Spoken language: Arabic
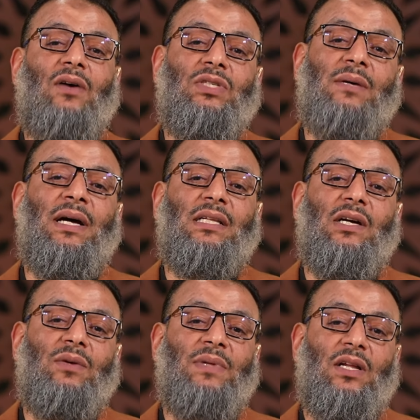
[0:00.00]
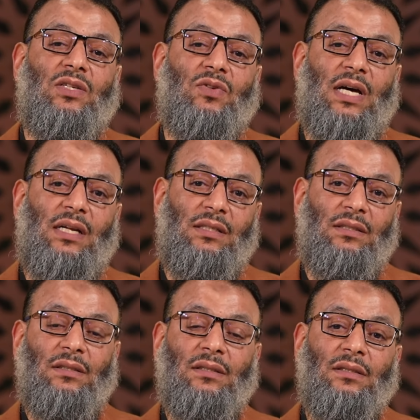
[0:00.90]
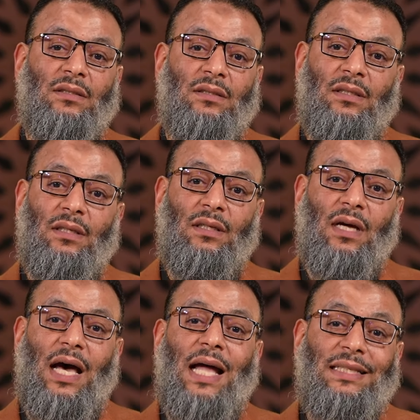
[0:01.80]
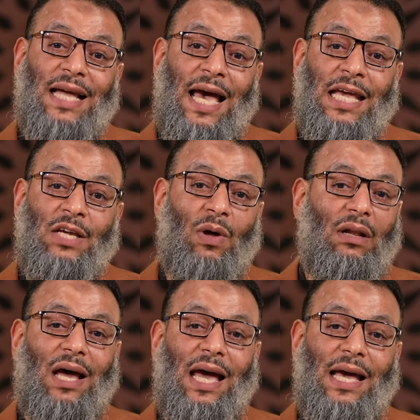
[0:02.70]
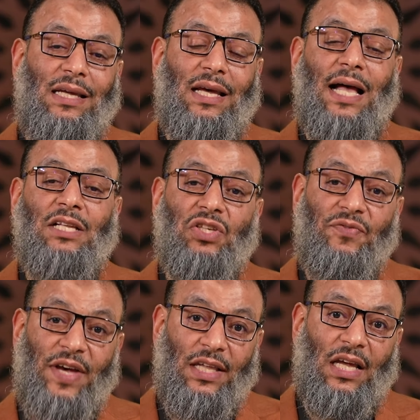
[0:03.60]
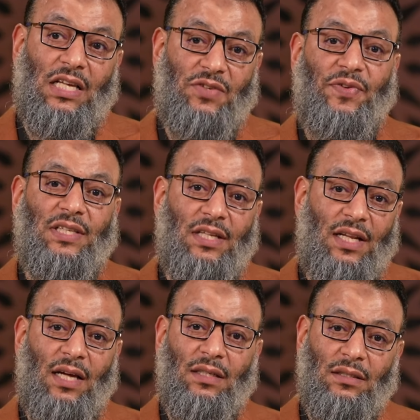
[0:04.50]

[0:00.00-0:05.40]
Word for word: سمحت جاوبنا على سؤالي أنت نعم حي والله نعم حي هل صفاتك كصفات الله؟